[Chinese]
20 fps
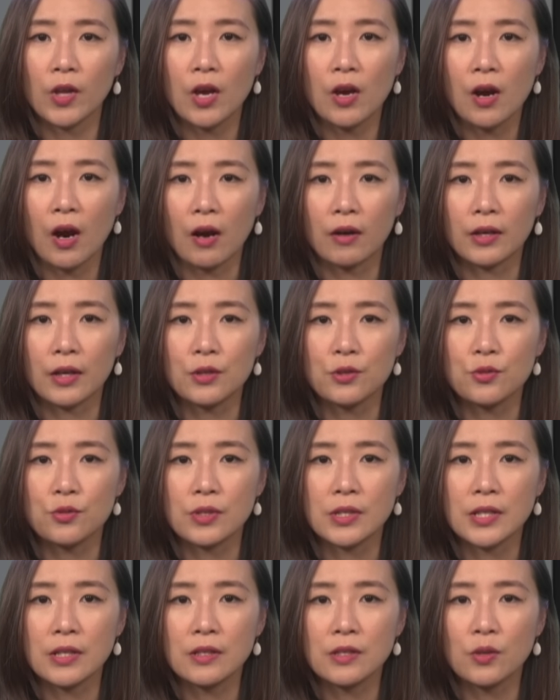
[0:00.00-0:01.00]
而根
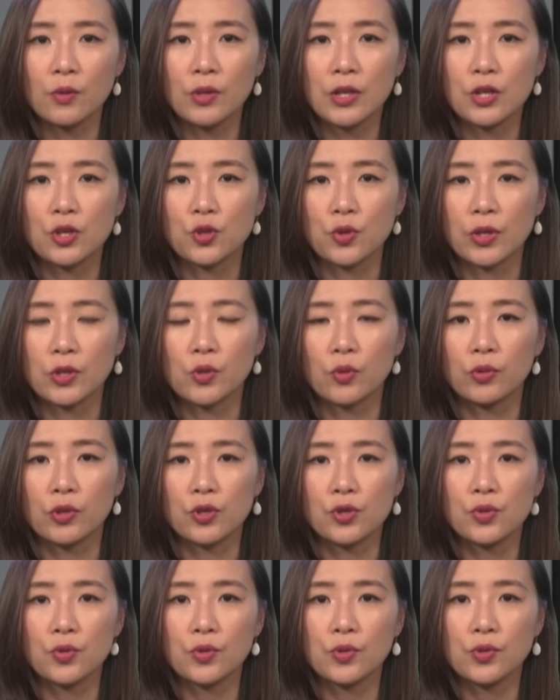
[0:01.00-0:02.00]
据新秀丽追踪的
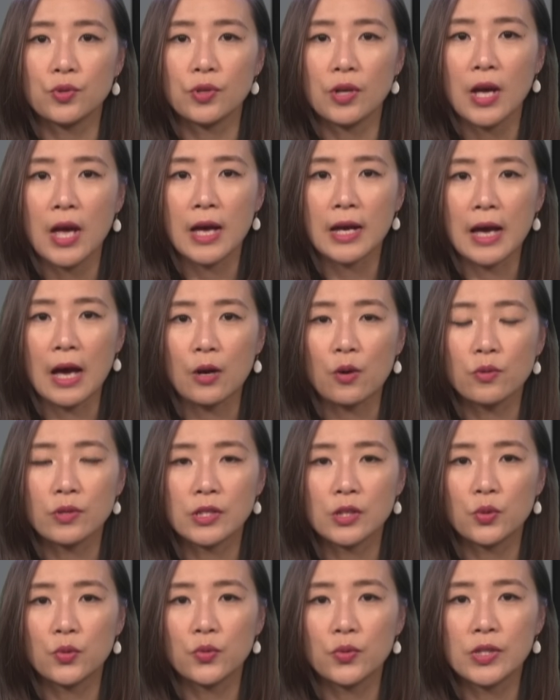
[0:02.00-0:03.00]
数据，该公
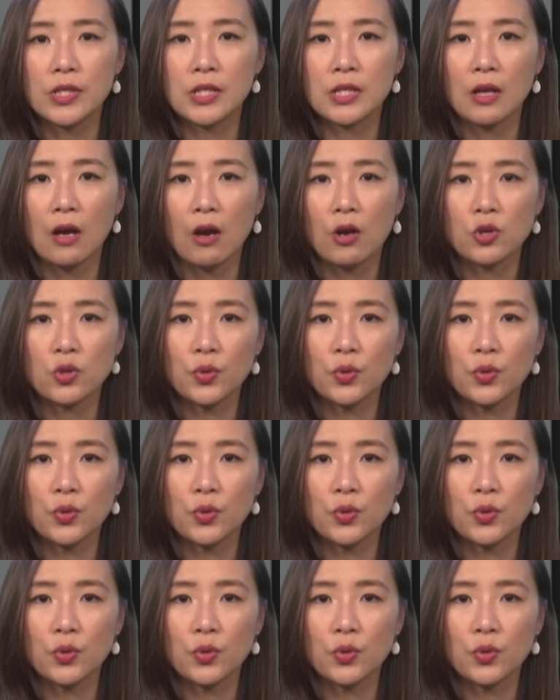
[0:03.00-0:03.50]
司估计。